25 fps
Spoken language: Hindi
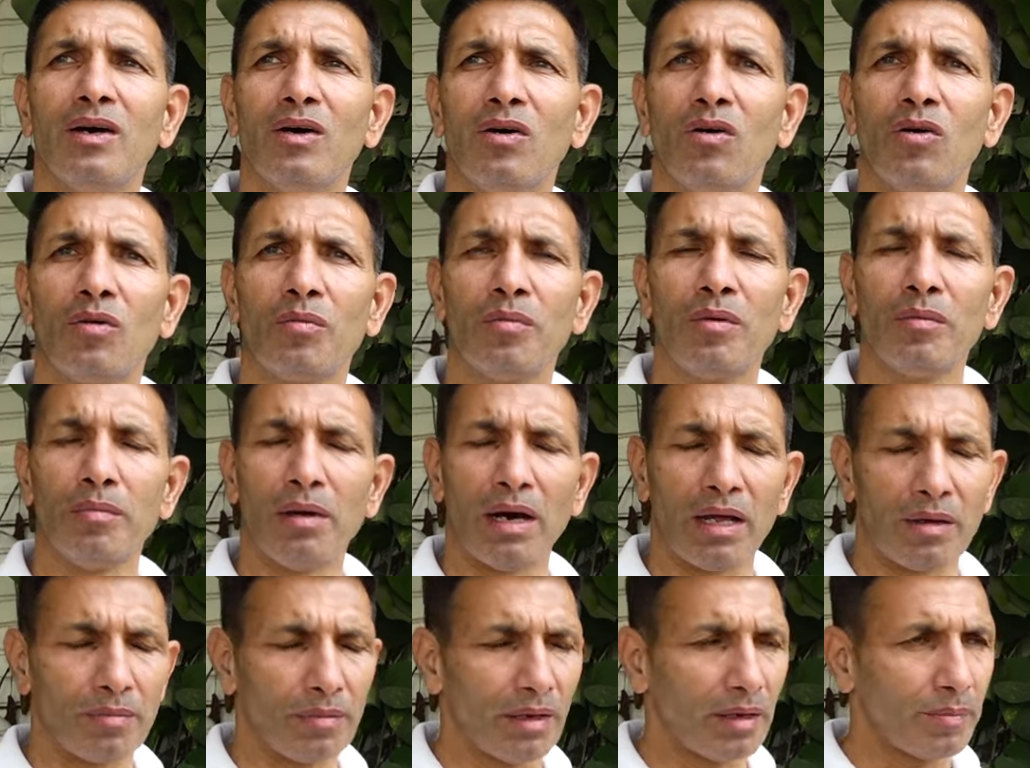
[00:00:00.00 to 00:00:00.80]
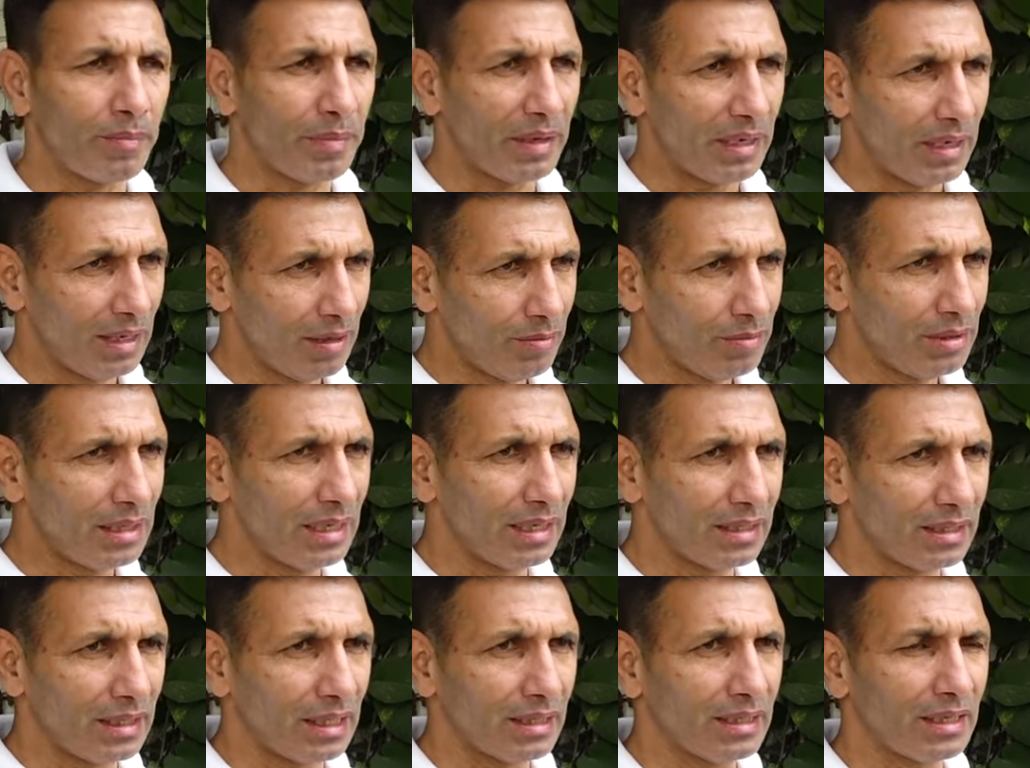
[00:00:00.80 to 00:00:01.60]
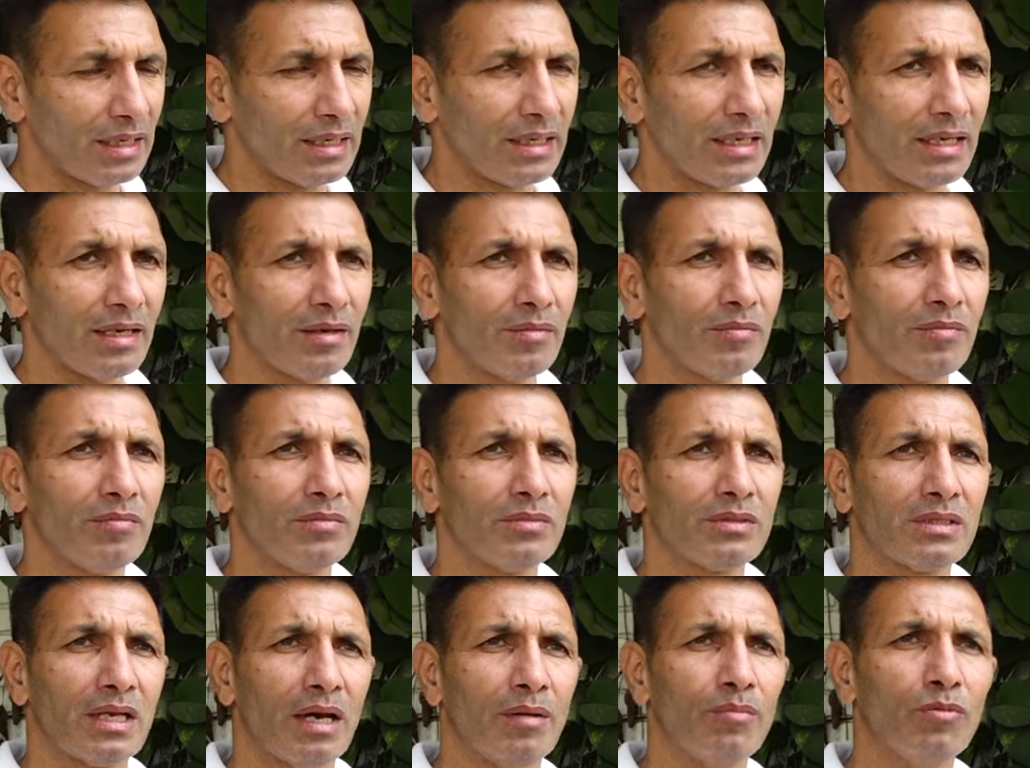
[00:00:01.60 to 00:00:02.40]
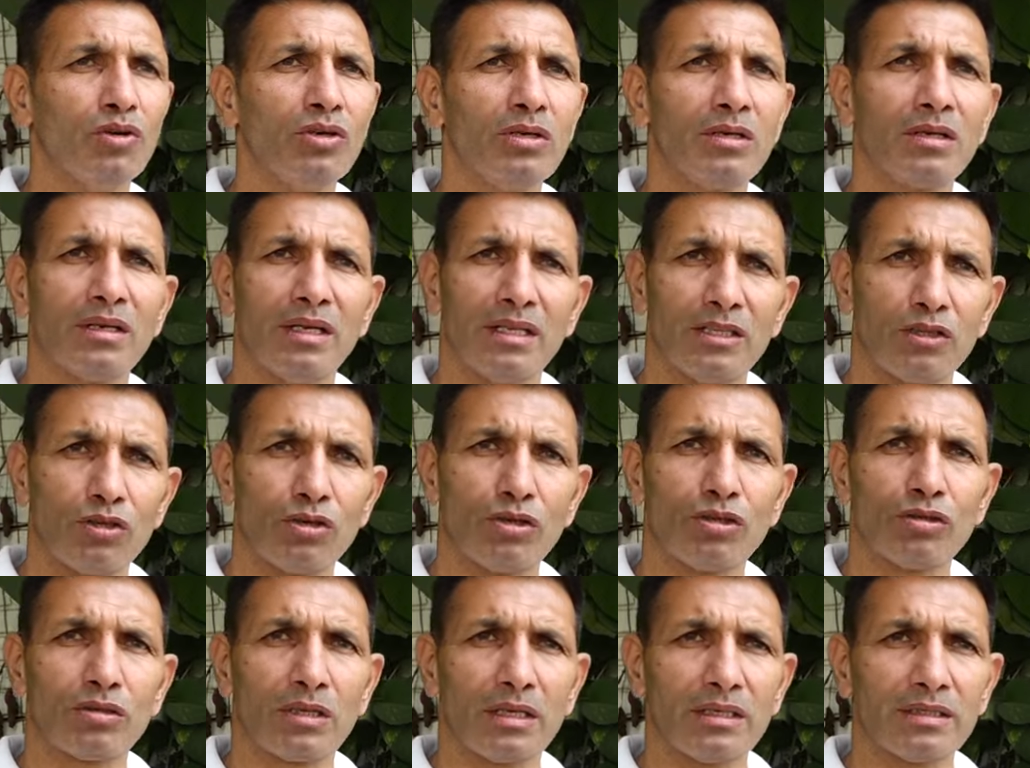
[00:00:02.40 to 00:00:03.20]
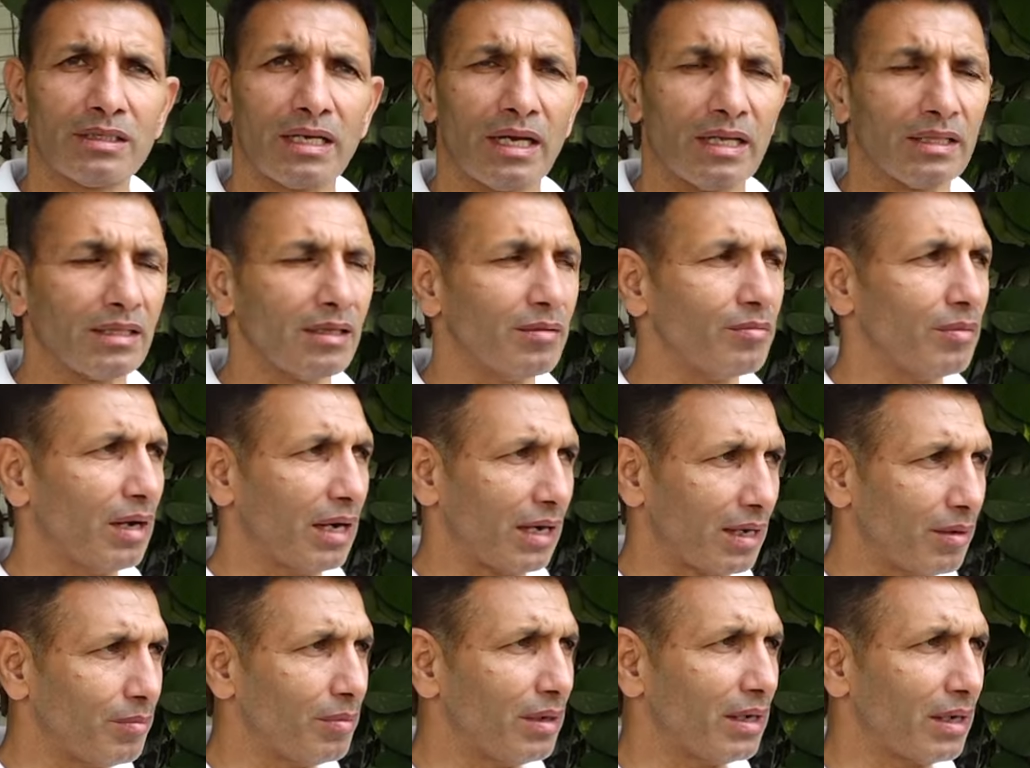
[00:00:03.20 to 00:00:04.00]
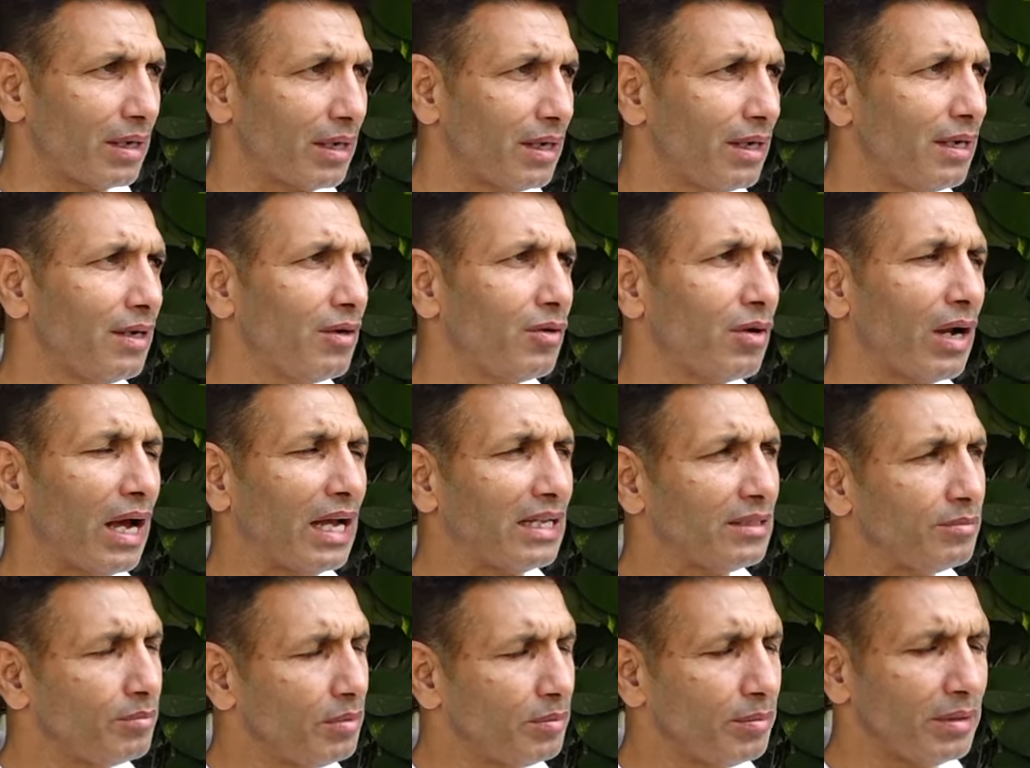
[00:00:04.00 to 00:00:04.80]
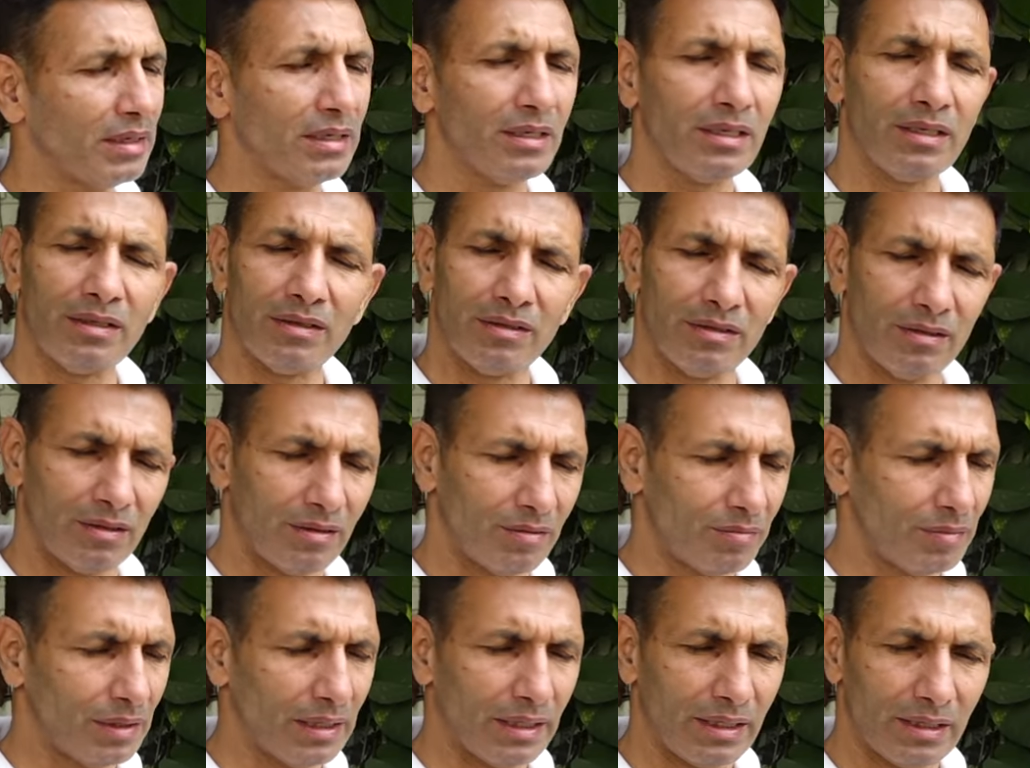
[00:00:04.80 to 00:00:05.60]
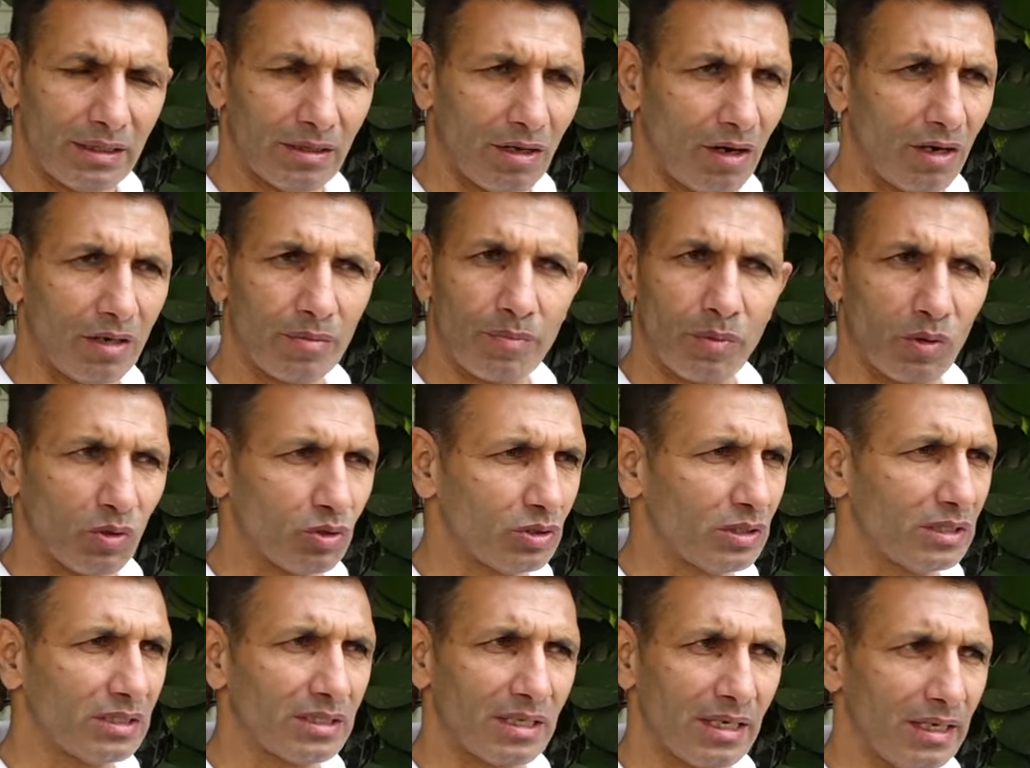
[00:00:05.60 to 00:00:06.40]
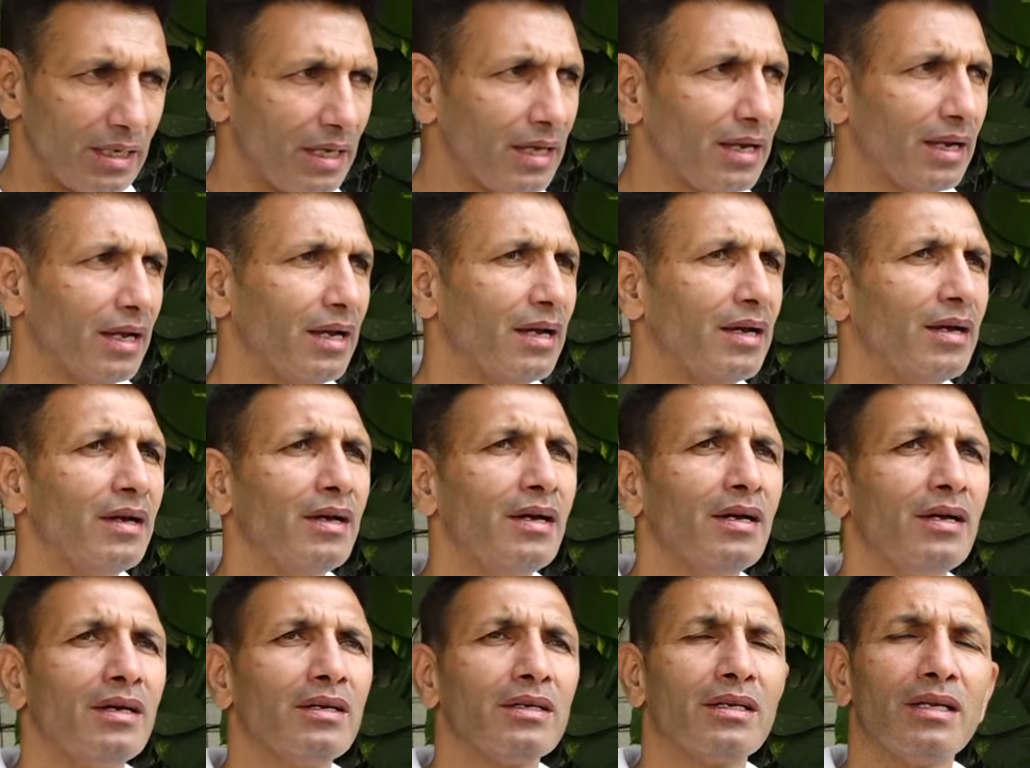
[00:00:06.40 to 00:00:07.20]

और मैं बार बार पहले भी कहता था कि हम सामूहिक नेतृत्व के साथ हम आगे बढ़ रहे हैं और आज भी मेरी मेरी थाट प्रोसेस क्लियर है हम्म।